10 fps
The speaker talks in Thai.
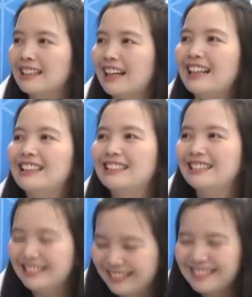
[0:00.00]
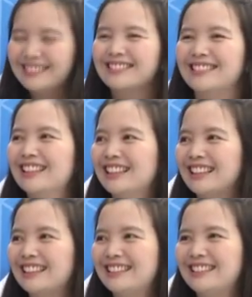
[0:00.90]
ไม่มีหลักประกัน อ่ะ เดี๋ยวเราพัก
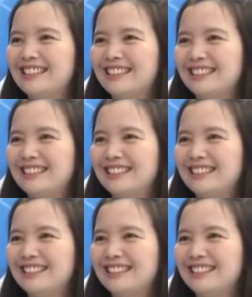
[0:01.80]
ก่อนนะท่านผู้ชม